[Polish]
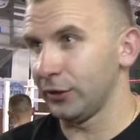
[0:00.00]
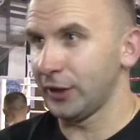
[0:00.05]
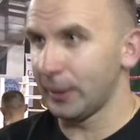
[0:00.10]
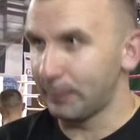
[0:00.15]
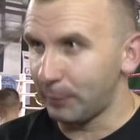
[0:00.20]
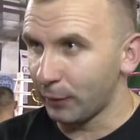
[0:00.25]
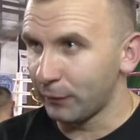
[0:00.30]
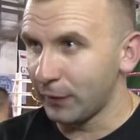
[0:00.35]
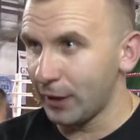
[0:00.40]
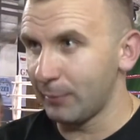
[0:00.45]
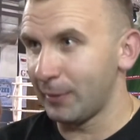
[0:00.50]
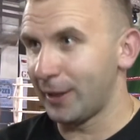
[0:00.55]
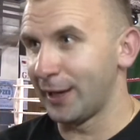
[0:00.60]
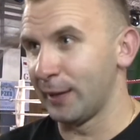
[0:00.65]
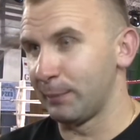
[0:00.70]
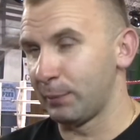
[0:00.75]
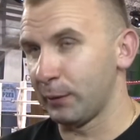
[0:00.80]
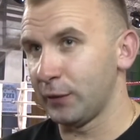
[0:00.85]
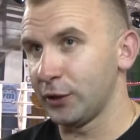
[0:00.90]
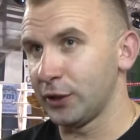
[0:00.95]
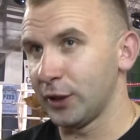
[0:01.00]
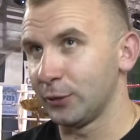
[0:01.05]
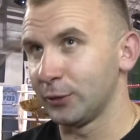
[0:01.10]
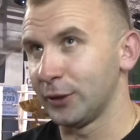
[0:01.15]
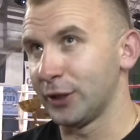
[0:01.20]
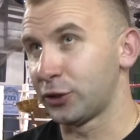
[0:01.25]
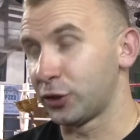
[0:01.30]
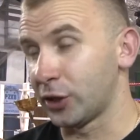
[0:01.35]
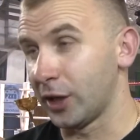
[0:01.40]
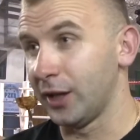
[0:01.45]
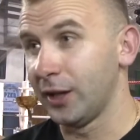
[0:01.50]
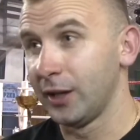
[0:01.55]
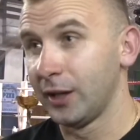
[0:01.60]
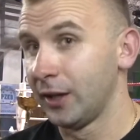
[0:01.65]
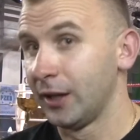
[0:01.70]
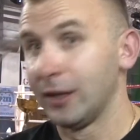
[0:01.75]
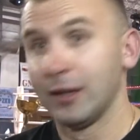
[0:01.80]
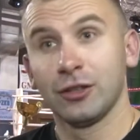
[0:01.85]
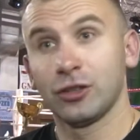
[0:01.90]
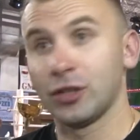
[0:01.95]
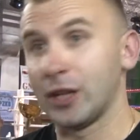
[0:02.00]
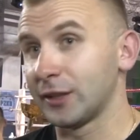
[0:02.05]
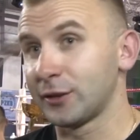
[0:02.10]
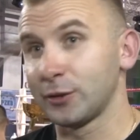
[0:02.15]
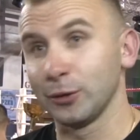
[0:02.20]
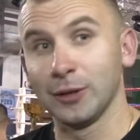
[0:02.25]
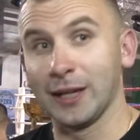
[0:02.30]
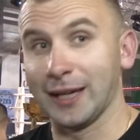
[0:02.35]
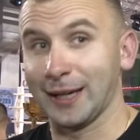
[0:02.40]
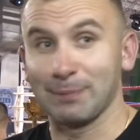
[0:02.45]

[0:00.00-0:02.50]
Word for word: nie powiem, ale powiedział jeszcze szacunek,